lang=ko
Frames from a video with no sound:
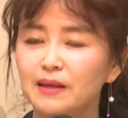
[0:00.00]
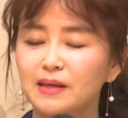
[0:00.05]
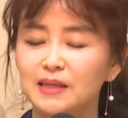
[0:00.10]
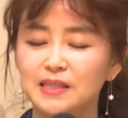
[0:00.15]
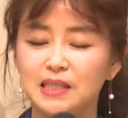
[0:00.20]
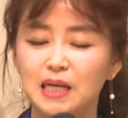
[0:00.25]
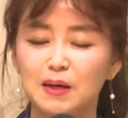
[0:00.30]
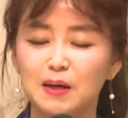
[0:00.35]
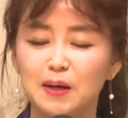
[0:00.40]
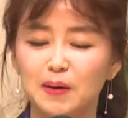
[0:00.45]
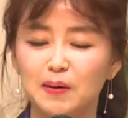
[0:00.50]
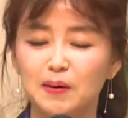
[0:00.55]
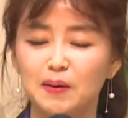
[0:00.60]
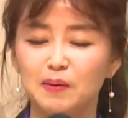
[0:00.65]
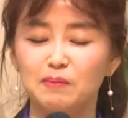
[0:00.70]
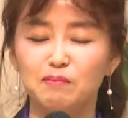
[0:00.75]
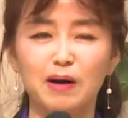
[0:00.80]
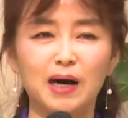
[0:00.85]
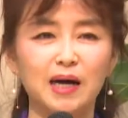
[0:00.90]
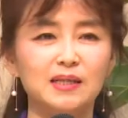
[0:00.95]

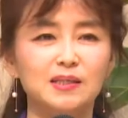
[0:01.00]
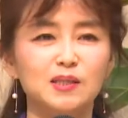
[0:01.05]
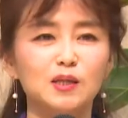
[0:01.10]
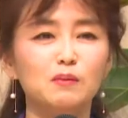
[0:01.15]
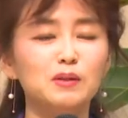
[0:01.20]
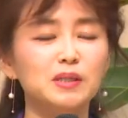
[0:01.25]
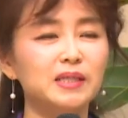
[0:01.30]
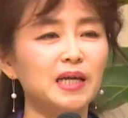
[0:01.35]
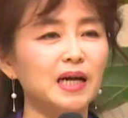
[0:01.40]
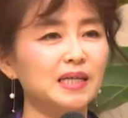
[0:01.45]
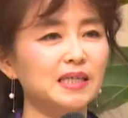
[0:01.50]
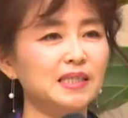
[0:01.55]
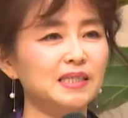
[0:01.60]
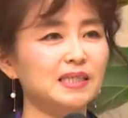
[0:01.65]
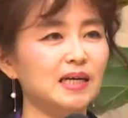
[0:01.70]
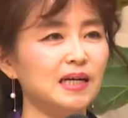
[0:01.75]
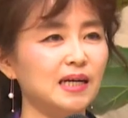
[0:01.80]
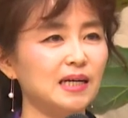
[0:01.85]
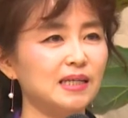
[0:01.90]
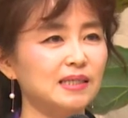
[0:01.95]
이제 막 썸을 타기
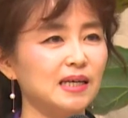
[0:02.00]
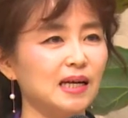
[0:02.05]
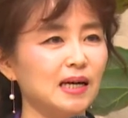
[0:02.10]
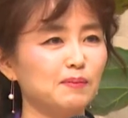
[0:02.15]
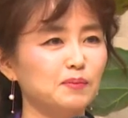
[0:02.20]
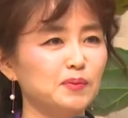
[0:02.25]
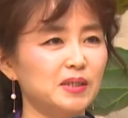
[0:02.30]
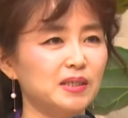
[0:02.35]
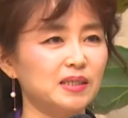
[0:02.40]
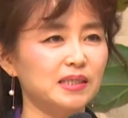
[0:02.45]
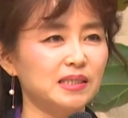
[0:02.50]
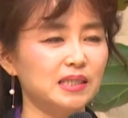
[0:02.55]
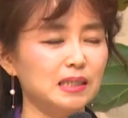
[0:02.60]
시작한 사람들을